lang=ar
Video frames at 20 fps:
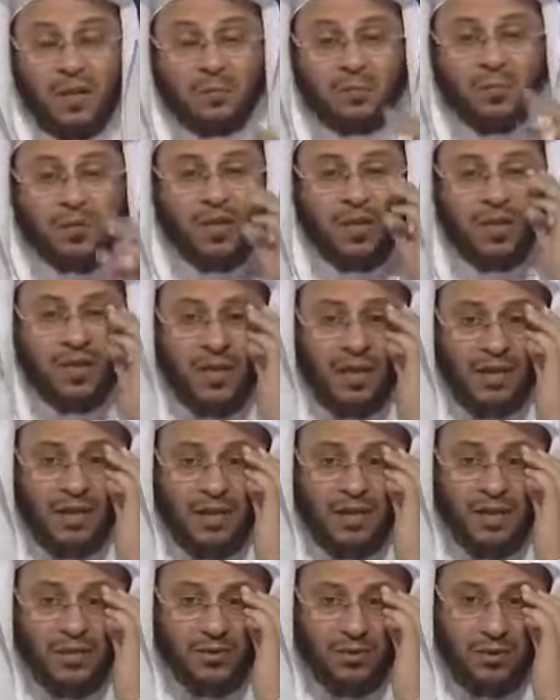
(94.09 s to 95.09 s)
مثل ذاك
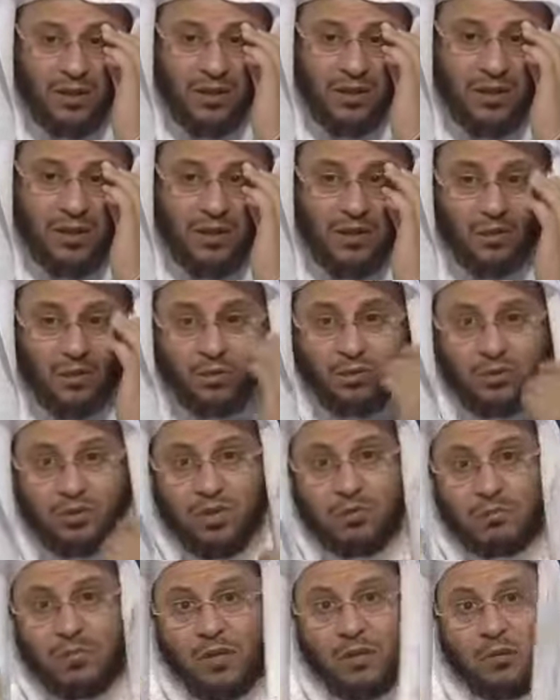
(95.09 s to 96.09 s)
الرجل الذي
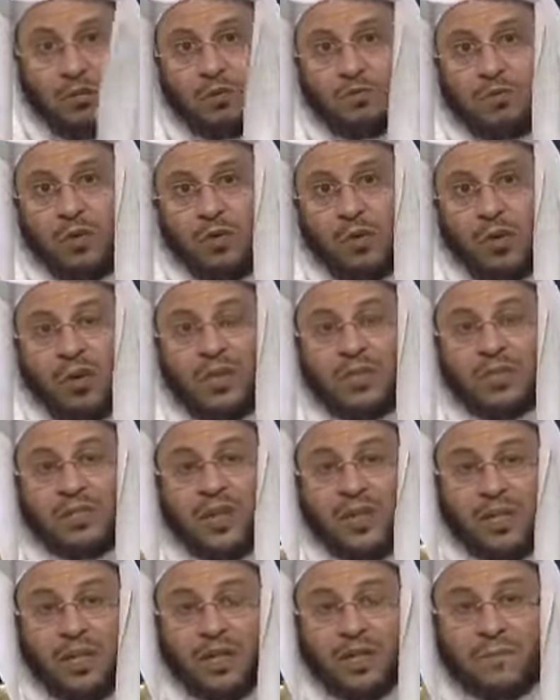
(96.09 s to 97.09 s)
قدم لعمر وقد
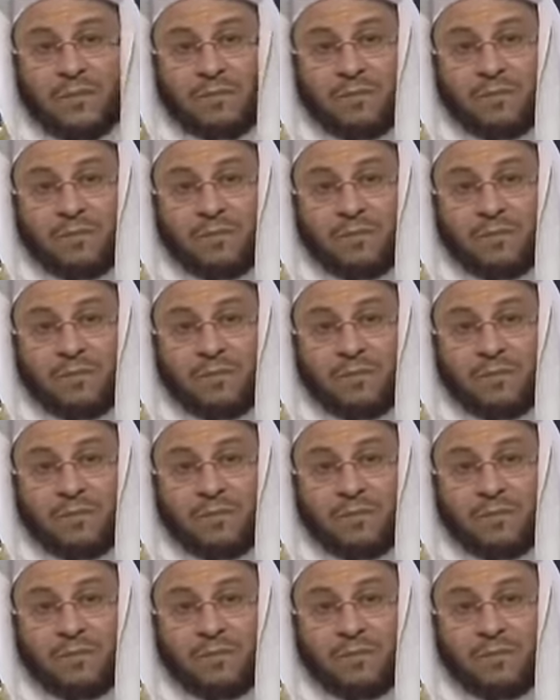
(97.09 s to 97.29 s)
سرق